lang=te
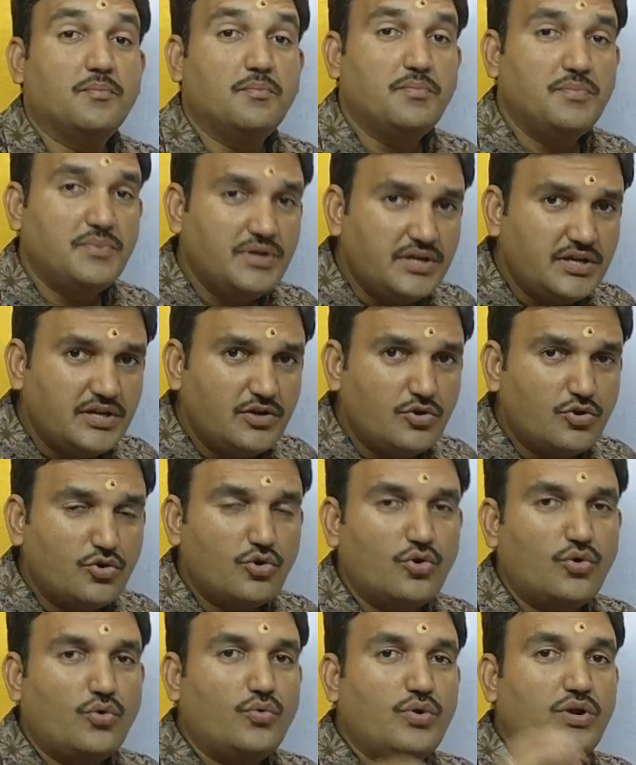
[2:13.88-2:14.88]
మీ ఇంట్లో
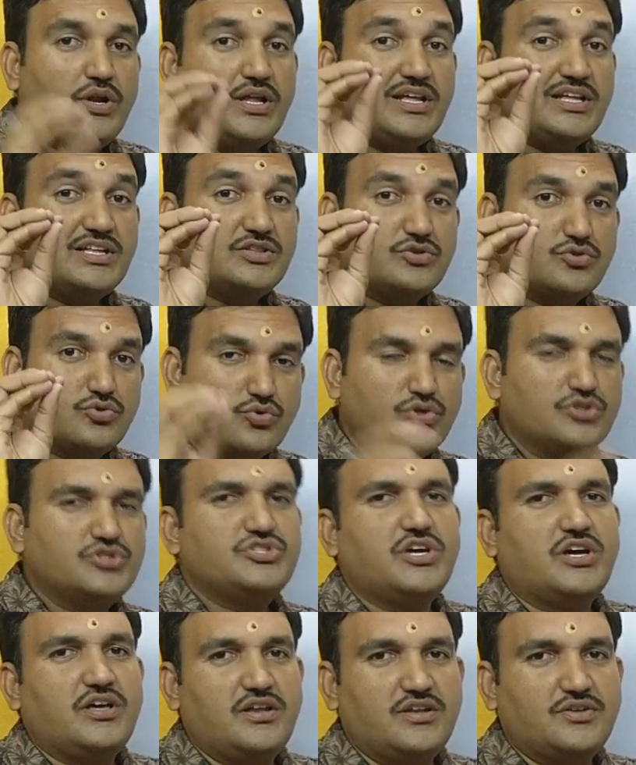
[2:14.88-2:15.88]
ఉండే
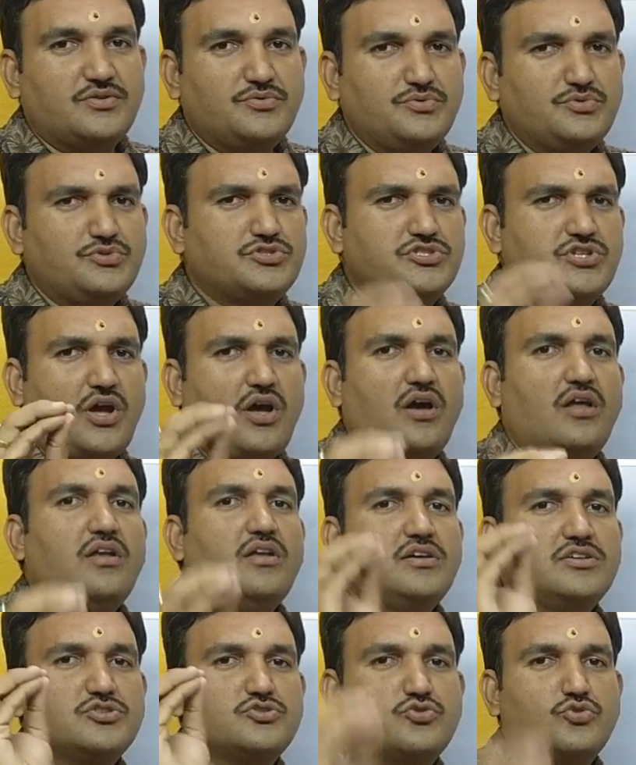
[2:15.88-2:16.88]
దోషాలను
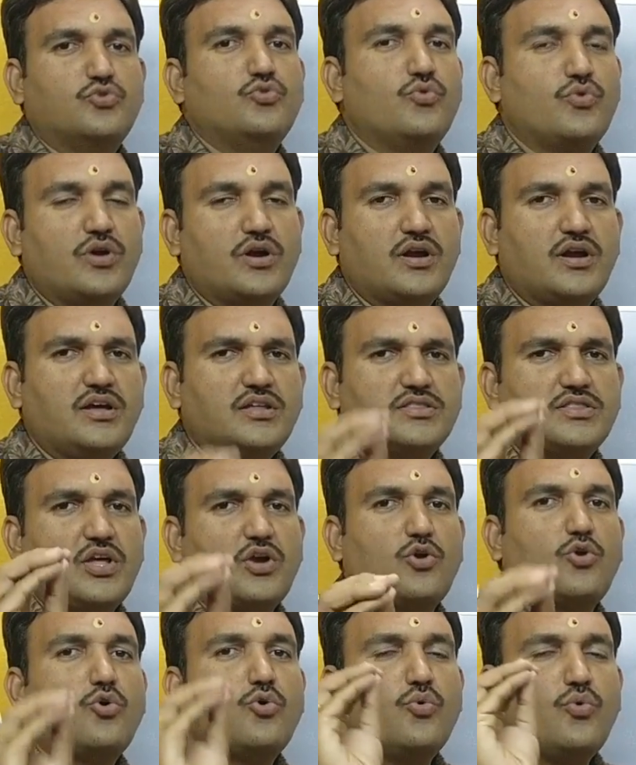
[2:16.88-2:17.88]
చాలా సులువుగా
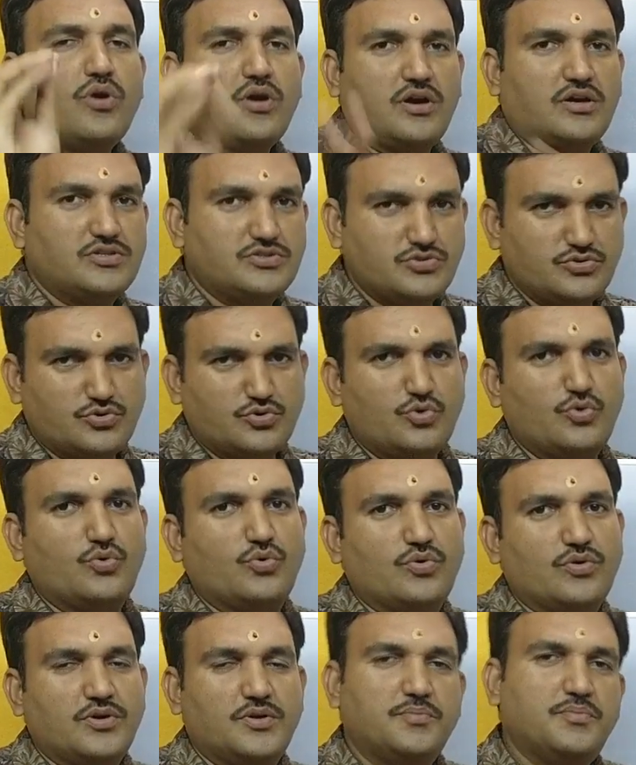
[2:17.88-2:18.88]
తక్కువ ఖర్చుతో
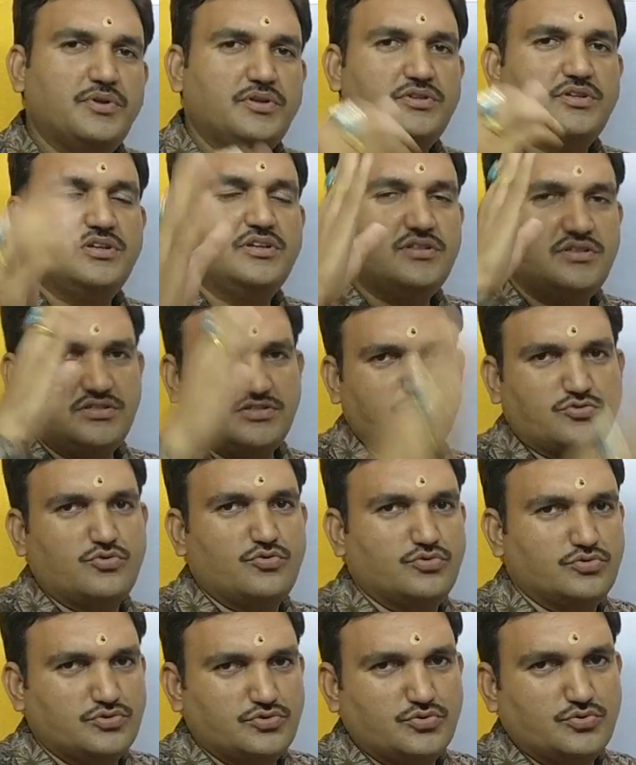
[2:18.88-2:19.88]
మీరు దీన్ని
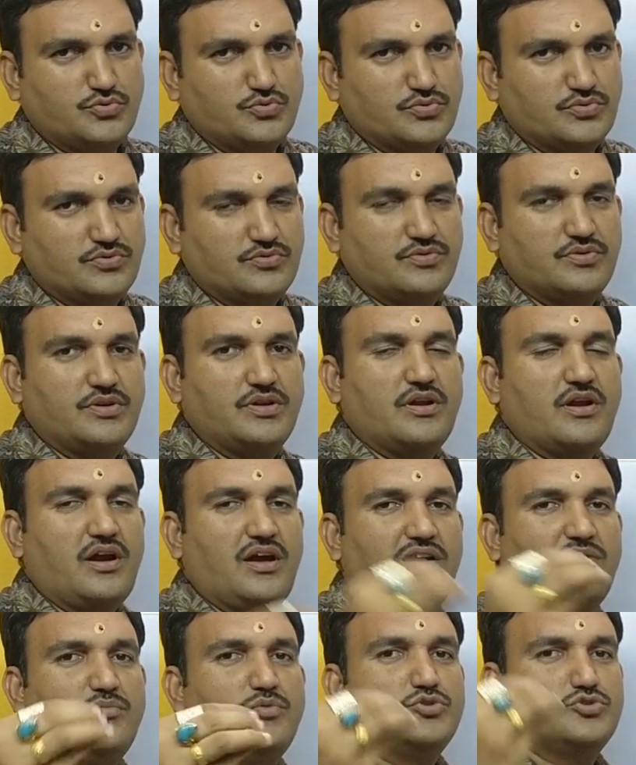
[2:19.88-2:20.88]
తీసుకోవచ్చు ఇంకా
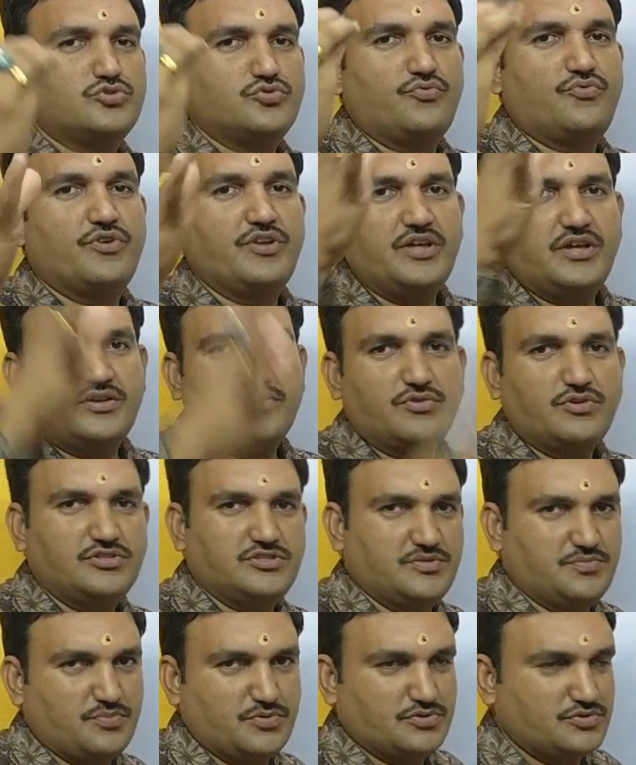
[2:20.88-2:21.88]
ఆల్మోస్ట్ ఫ్రీ అని కూడా
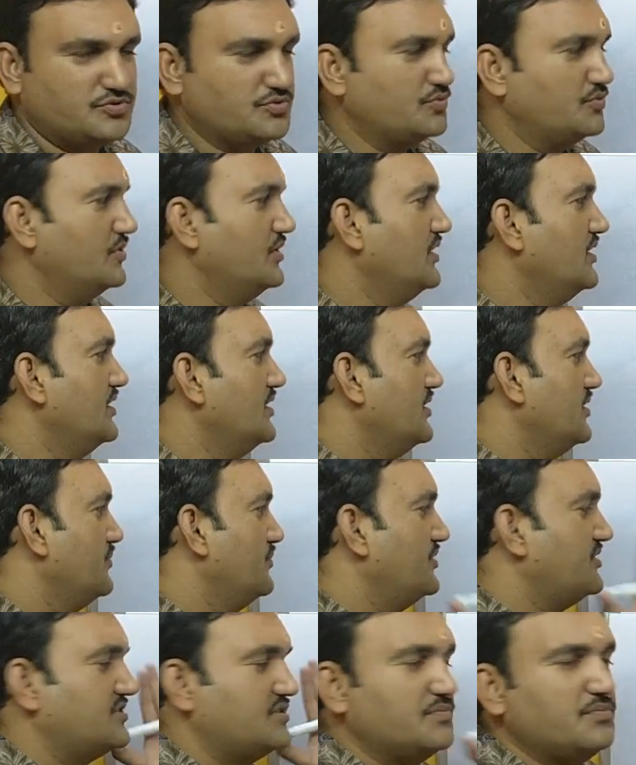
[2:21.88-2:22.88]
చెప్పొచ్చు
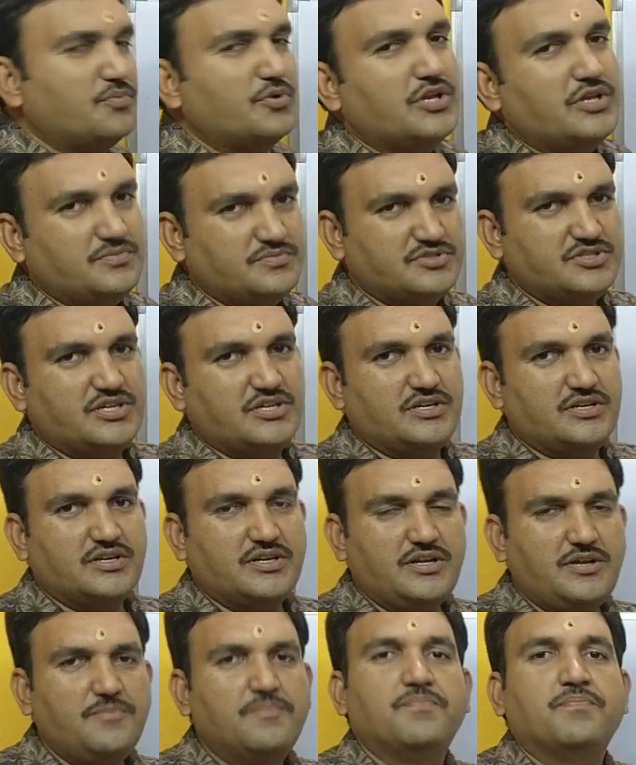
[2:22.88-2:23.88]
మీరు సింపుల్ ఏం
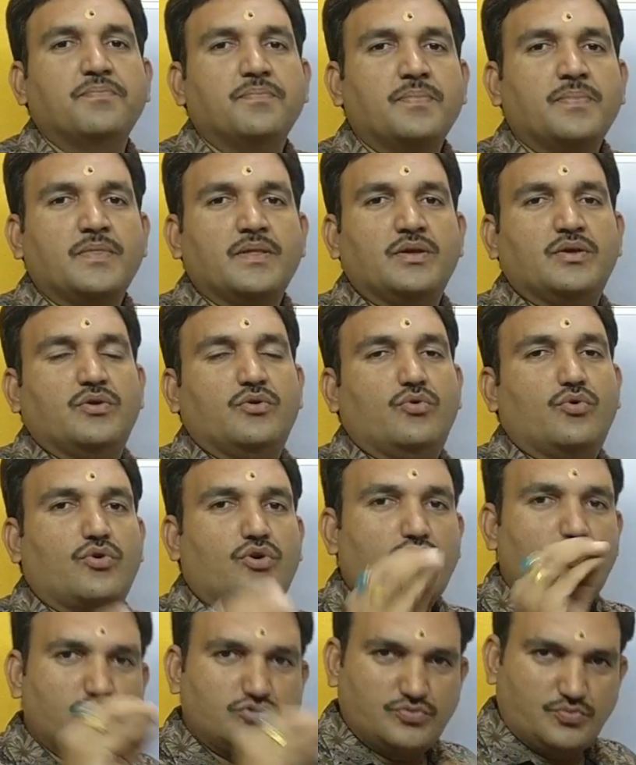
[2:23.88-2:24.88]
చేయాలంటే
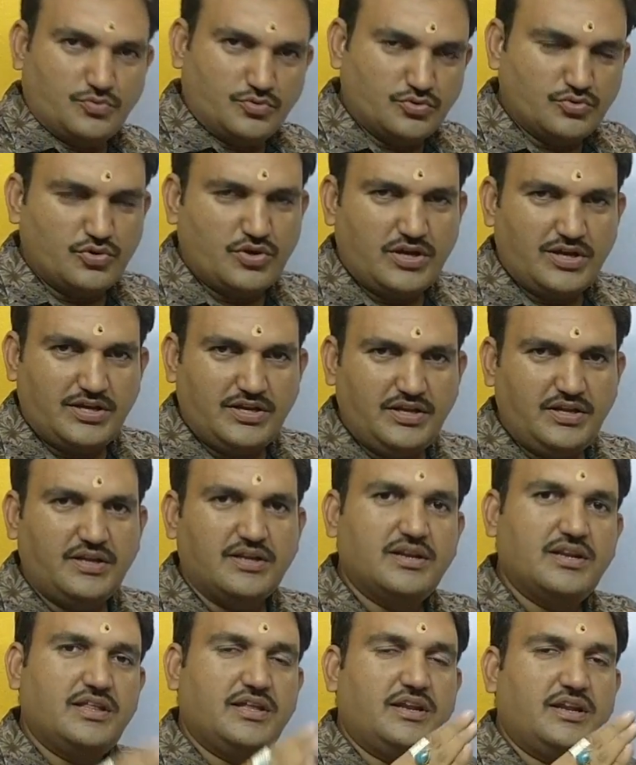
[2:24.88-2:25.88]
ఒకరోజు ముందు కానీ
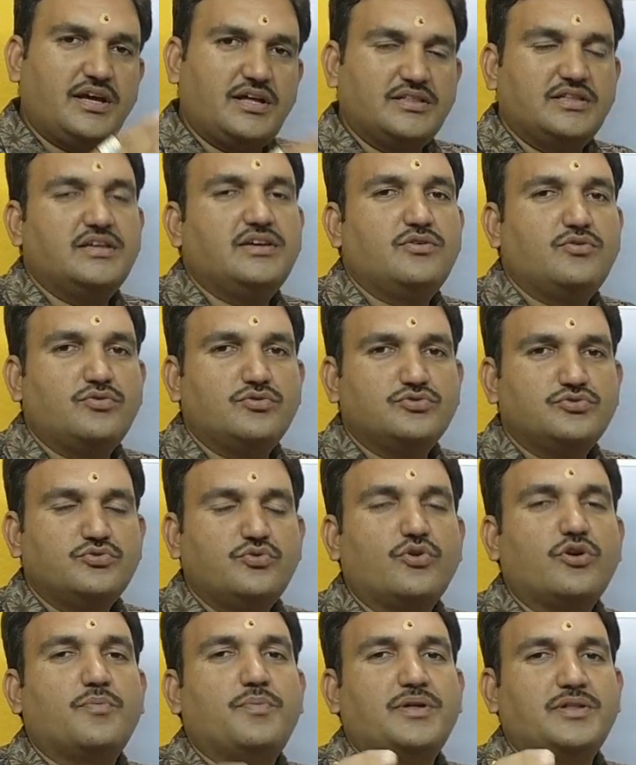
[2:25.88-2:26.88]
లేదంటే అదే రోజు
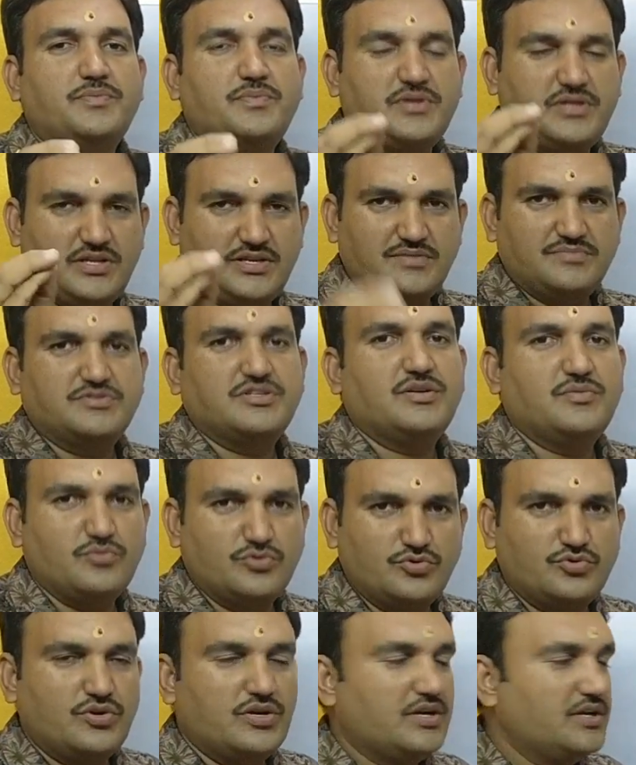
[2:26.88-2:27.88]
ఒక పది పదిహేను నిమిషాల
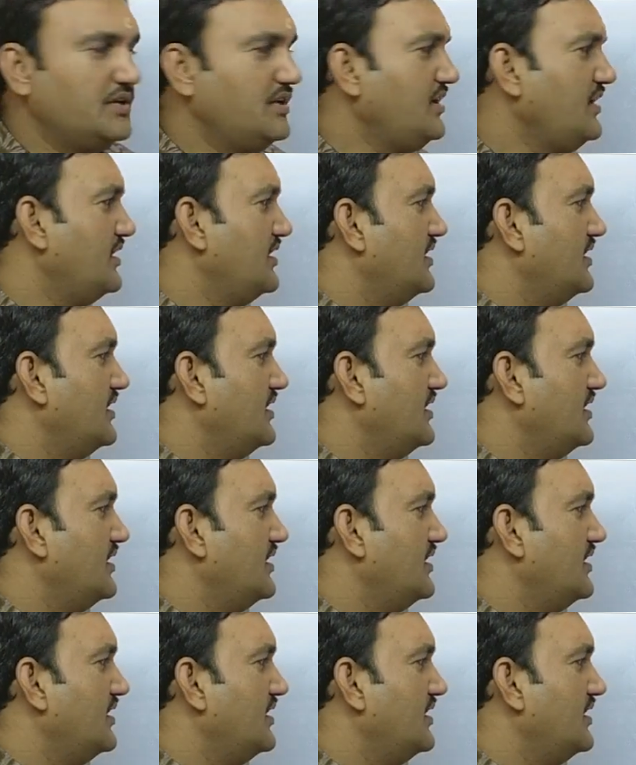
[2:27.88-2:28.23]
ముందు కానీ